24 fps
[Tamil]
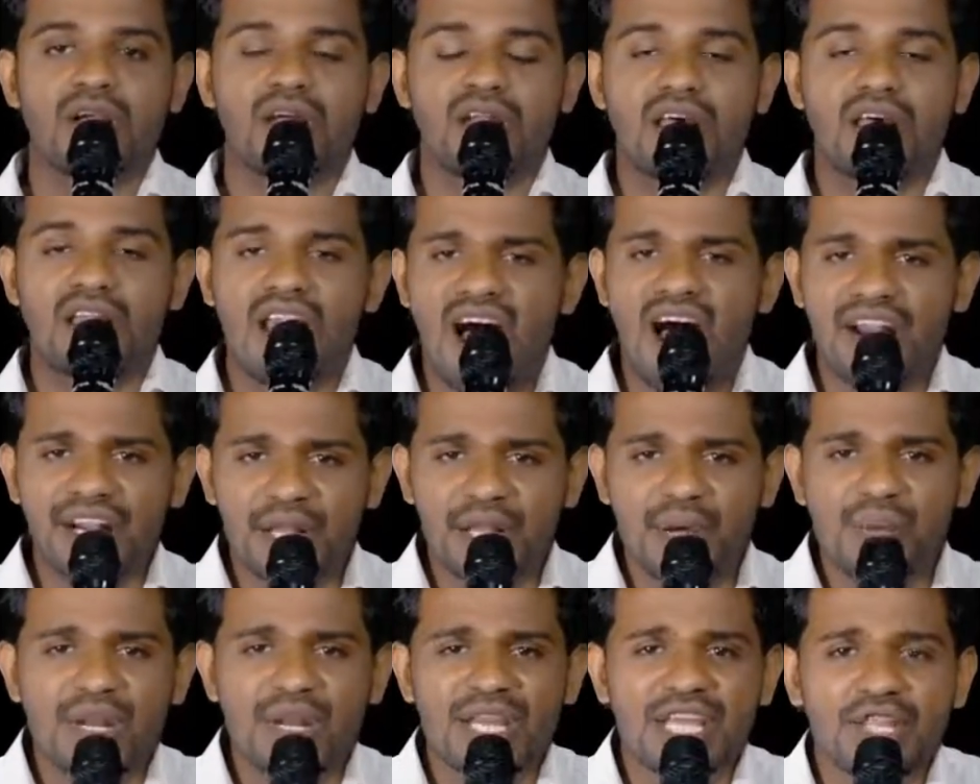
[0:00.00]
ஆனால்
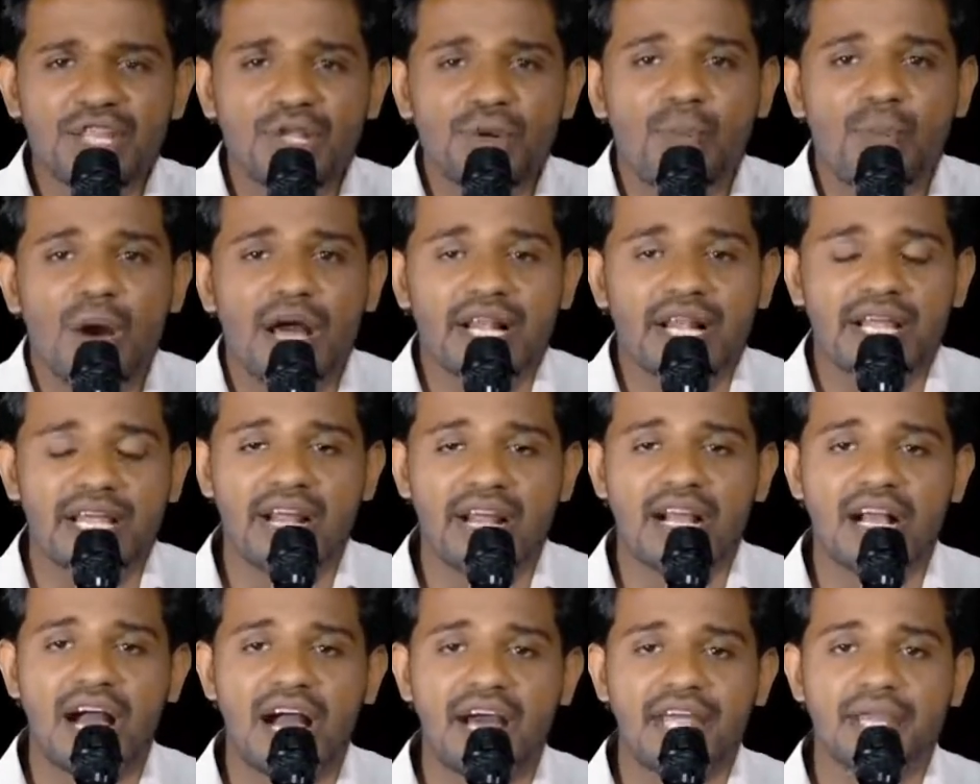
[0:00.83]
ஆண்டவர்
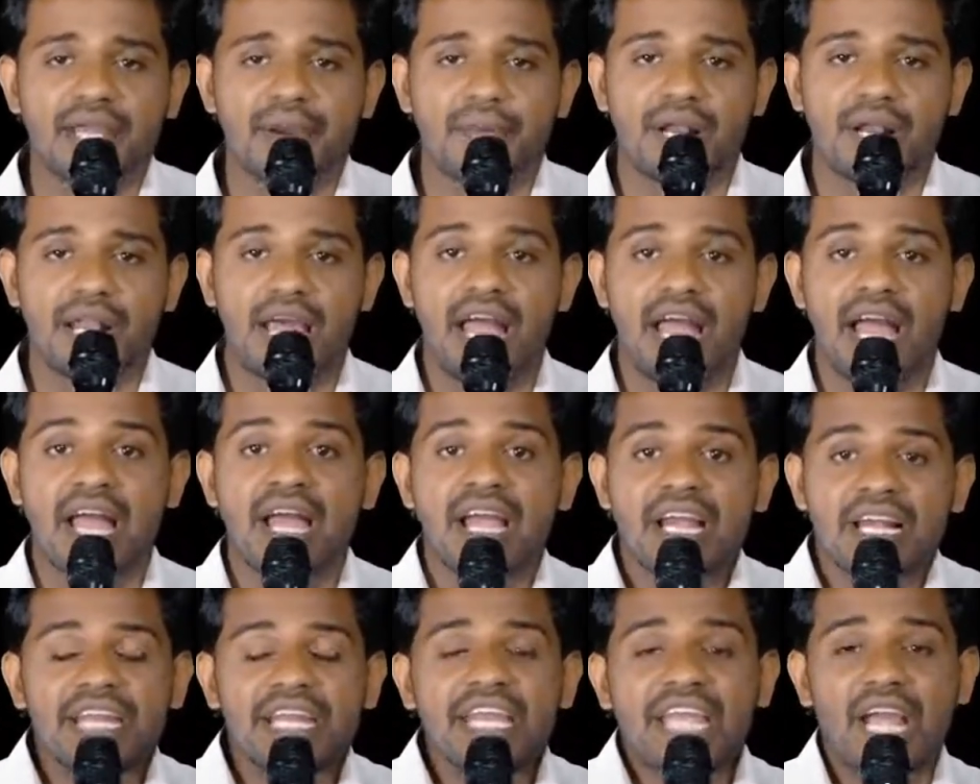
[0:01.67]
எதிர்பார்க்கிற காரியம் என்ன
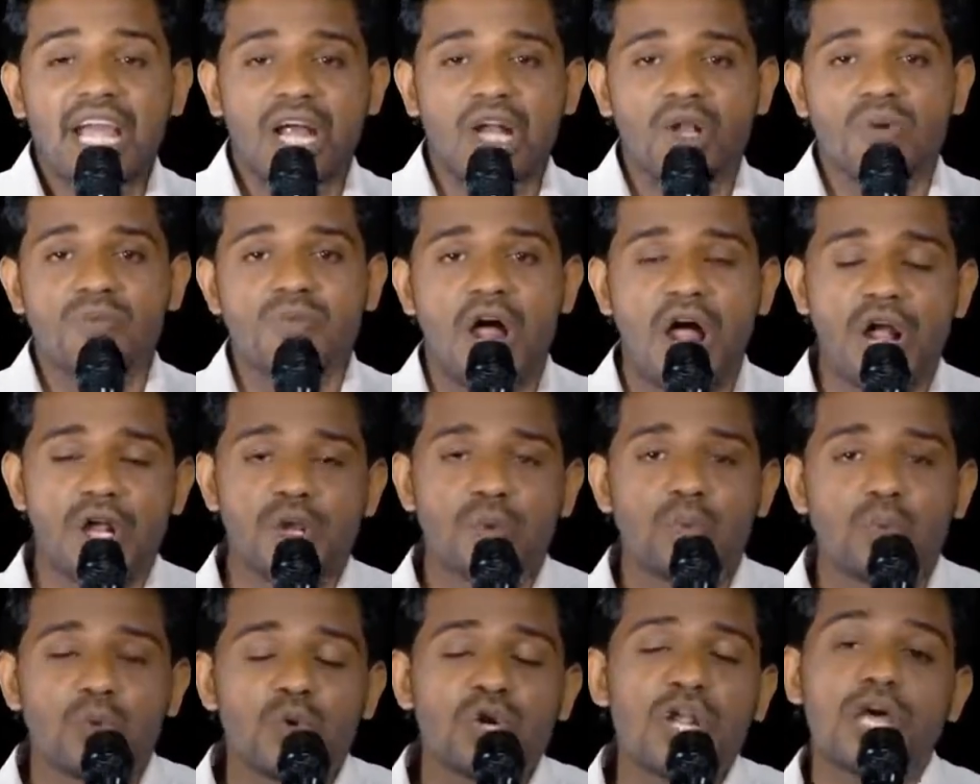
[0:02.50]
நீங்களும்
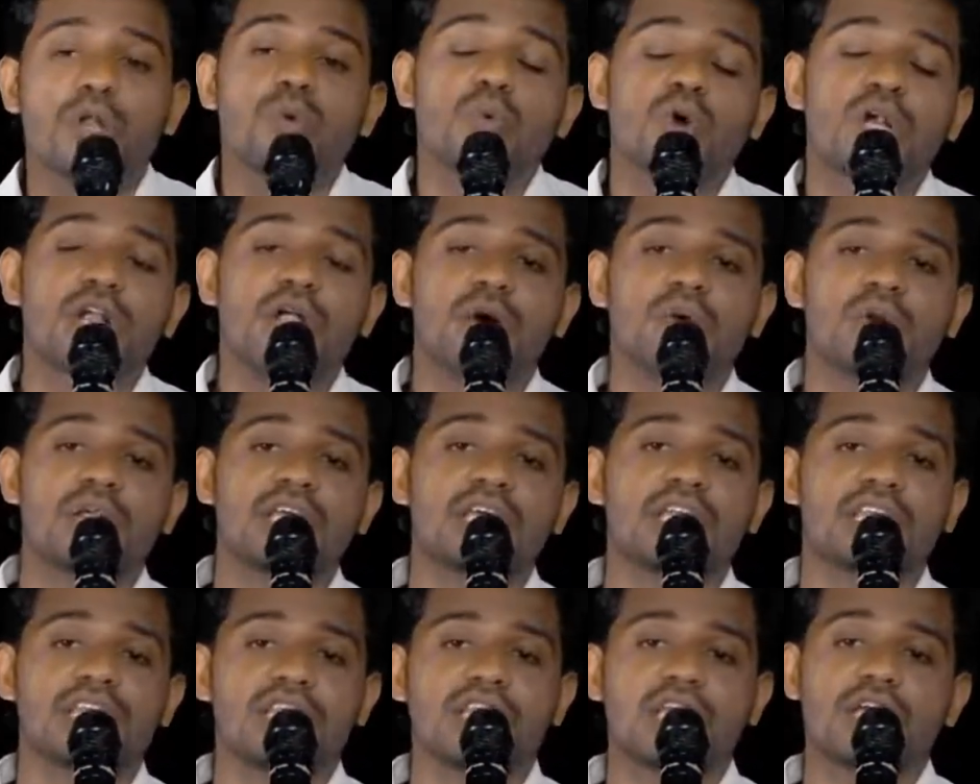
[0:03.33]
நானும் உணர்வுள்ள ஒரு
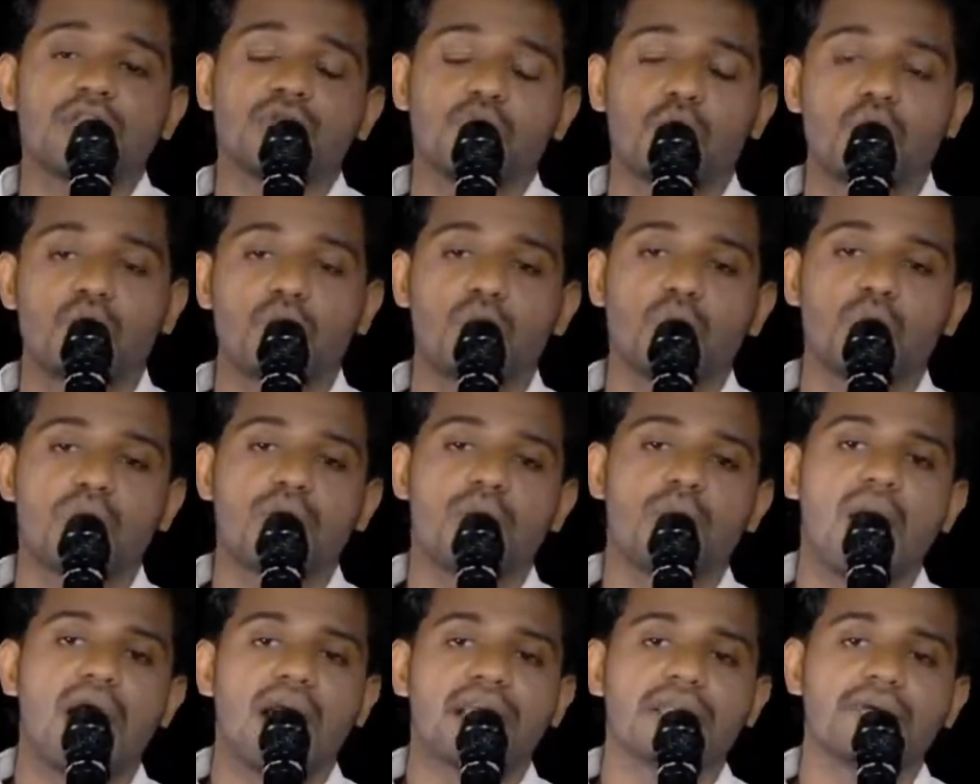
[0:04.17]
இருதயத்தோடு கூட
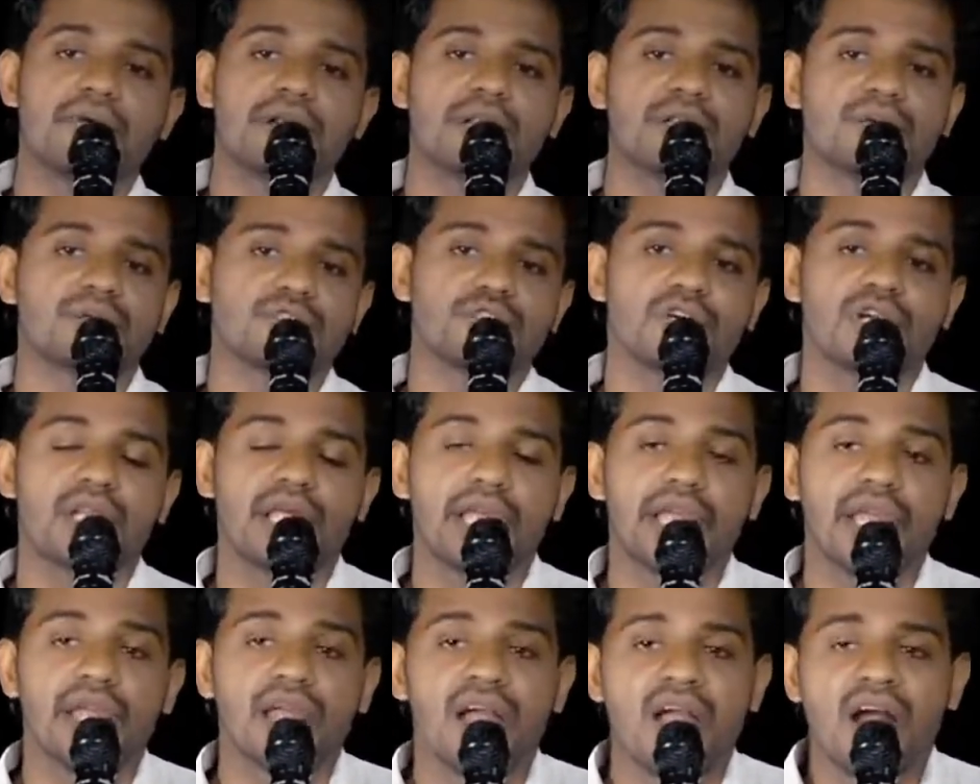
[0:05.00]
வாழ வேண்டும்
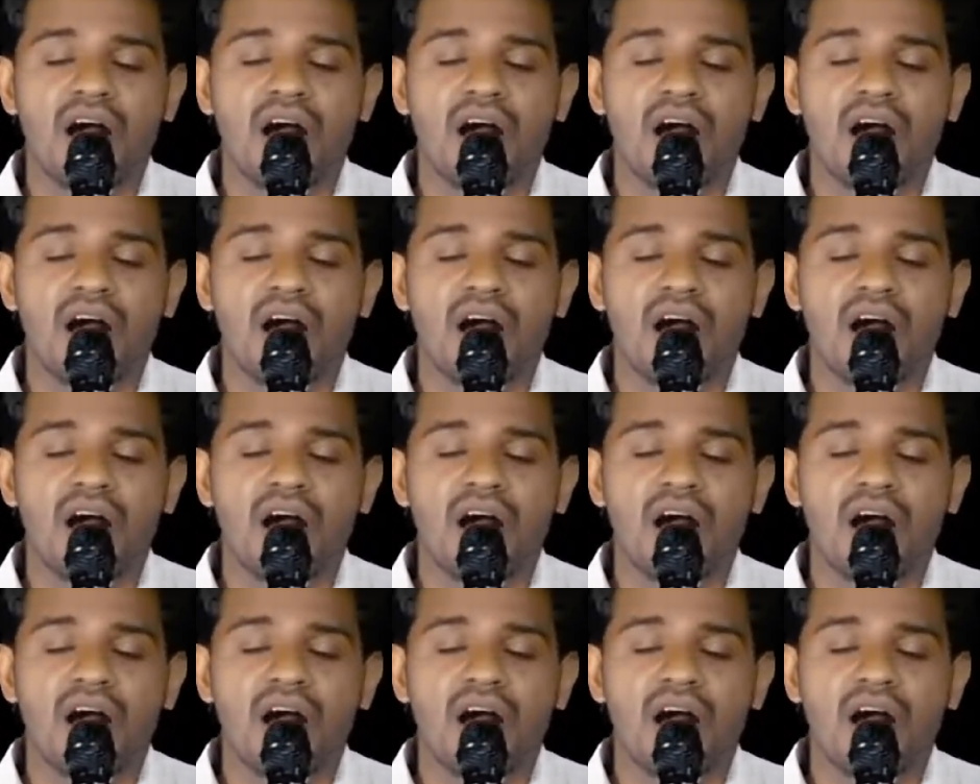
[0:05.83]
சொல்லி